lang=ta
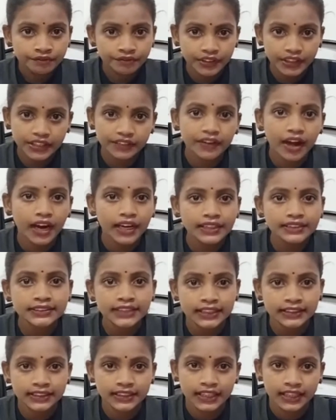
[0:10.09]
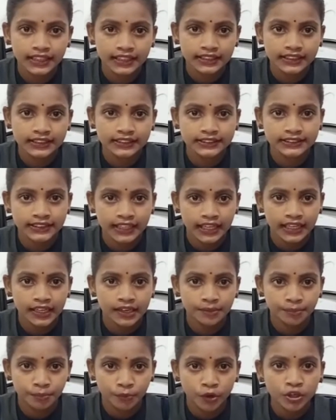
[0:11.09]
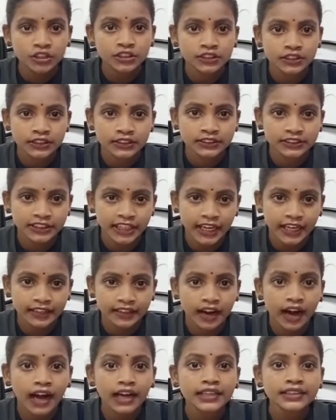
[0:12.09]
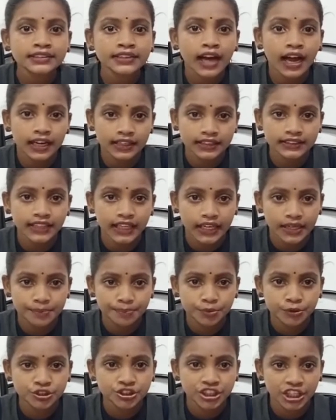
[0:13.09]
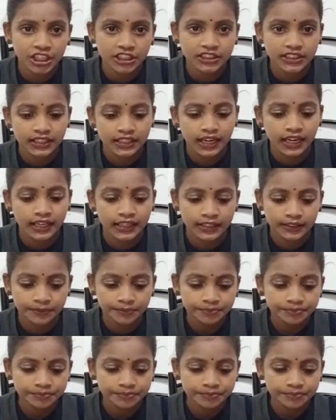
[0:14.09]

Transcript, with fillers: விரிவான செய்திகளுக்கு செல்லும் முன் இன்றைய நாளுக்கான தலைப்புச் செய்திகள்